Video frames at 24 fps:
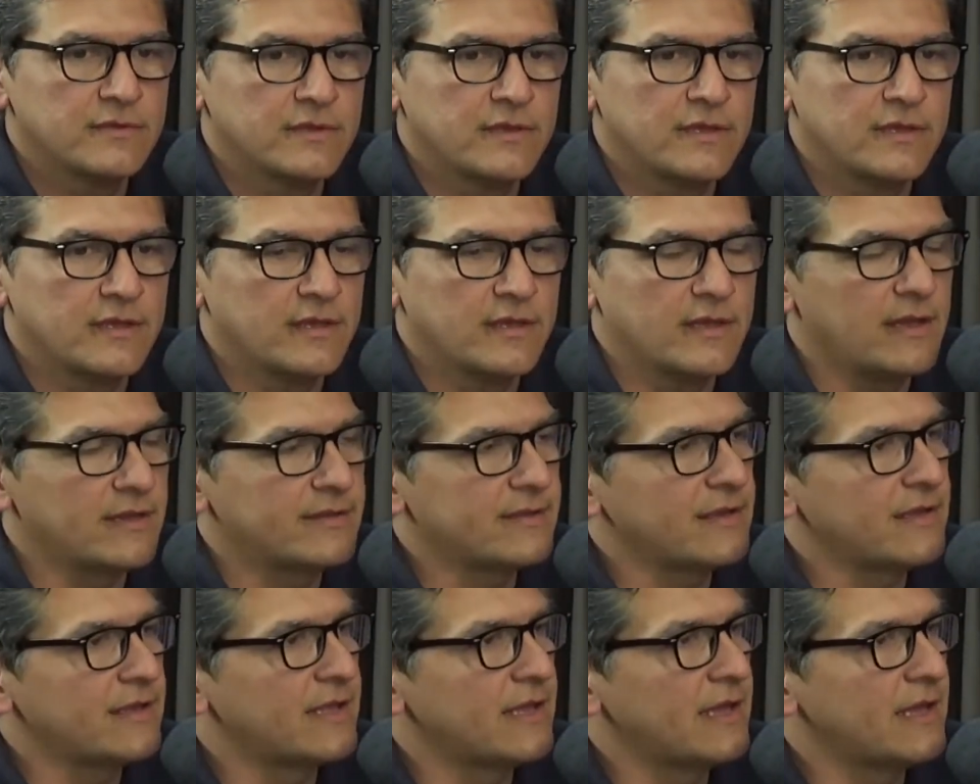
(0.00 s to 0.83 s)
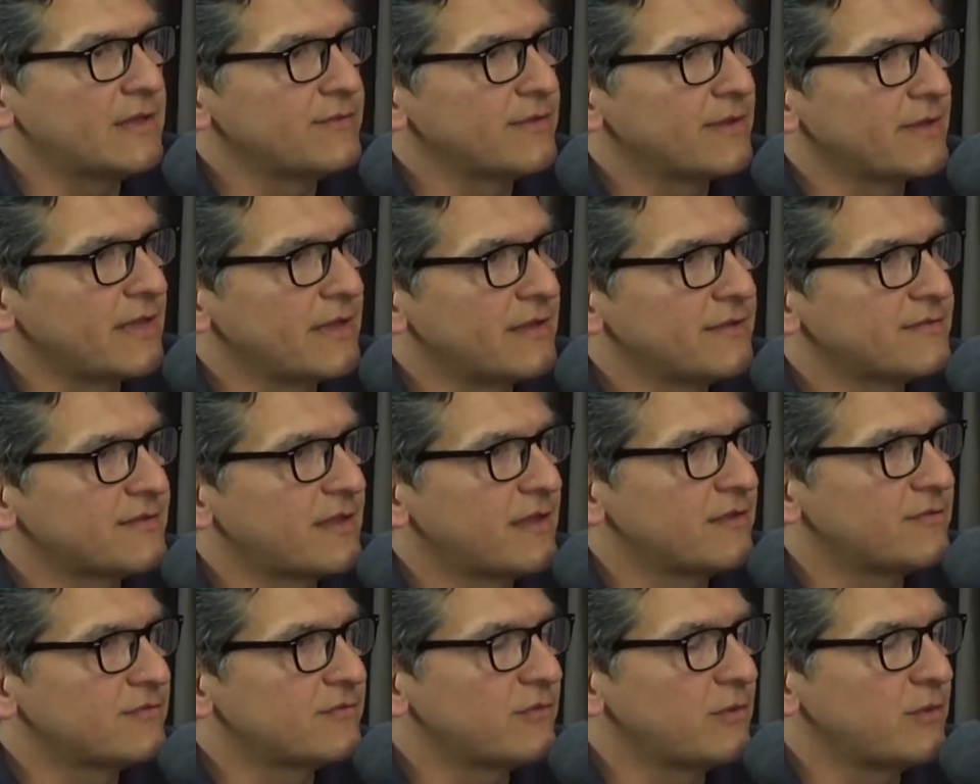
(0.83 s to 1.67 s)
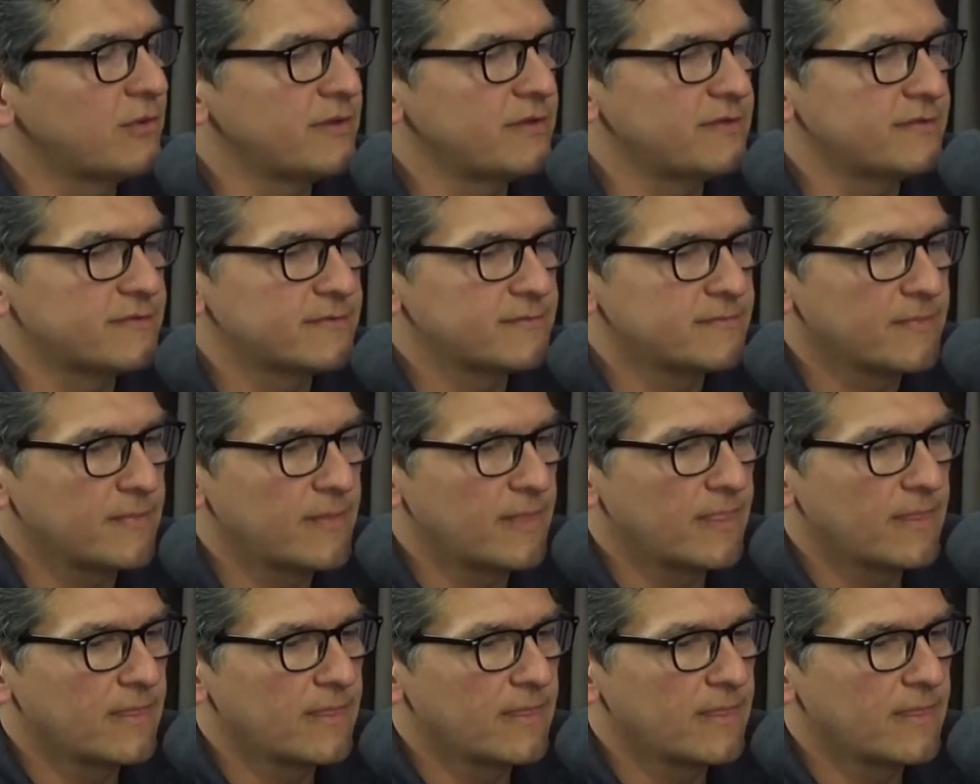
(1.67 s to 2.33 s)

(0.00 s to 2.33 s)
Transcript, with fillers: É, ela está ligada àquelas questões